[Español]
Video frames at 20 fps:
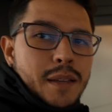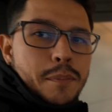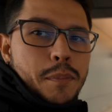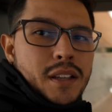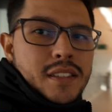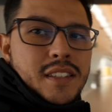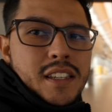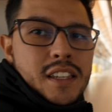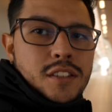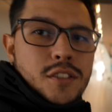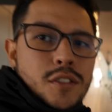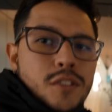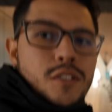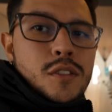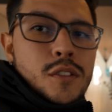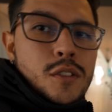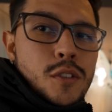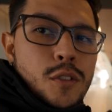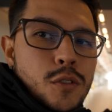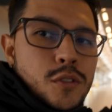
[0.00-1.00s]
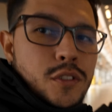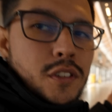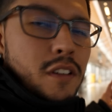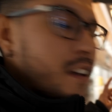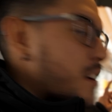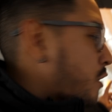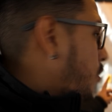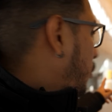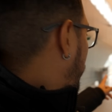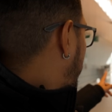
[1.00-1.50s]
pasillo, usted
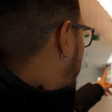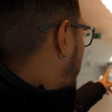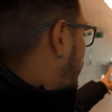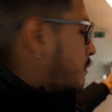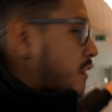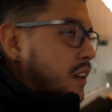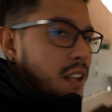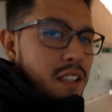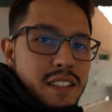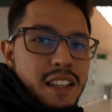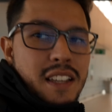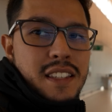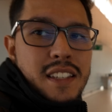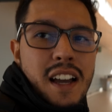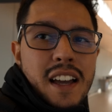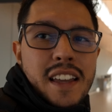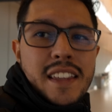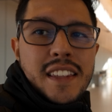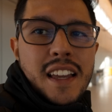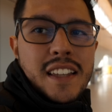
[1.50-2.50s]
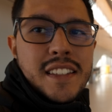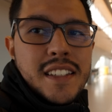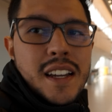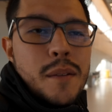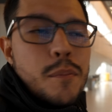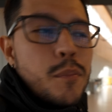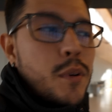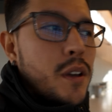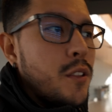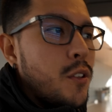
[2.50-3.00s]
debe continuar hacia allá y allá
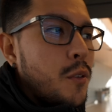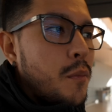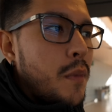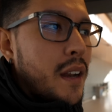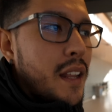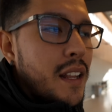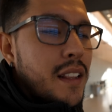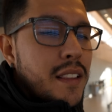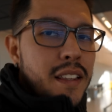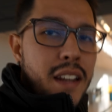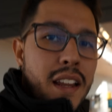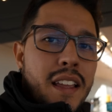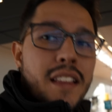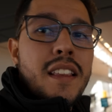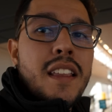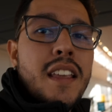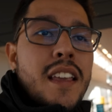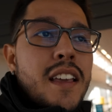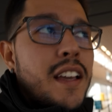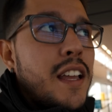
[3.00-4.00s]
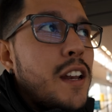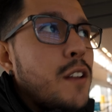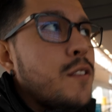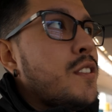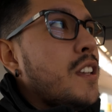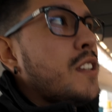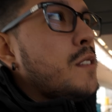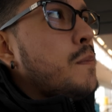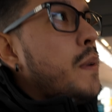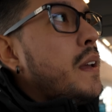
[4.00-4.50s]
puede tomar el tren que lo
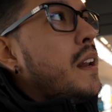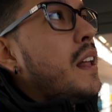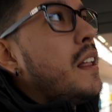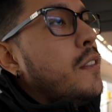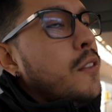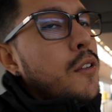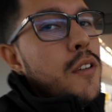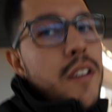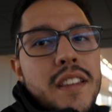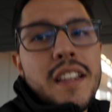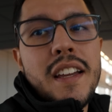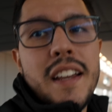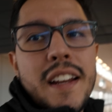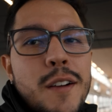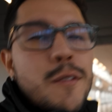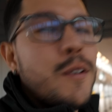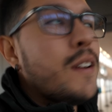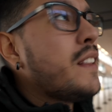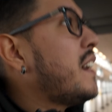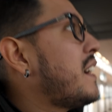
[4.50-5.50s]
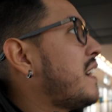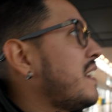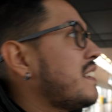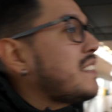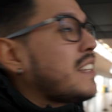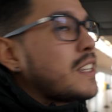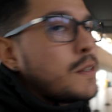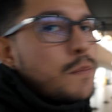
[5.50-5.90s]
está esperando. Debe tener en cuenta que estas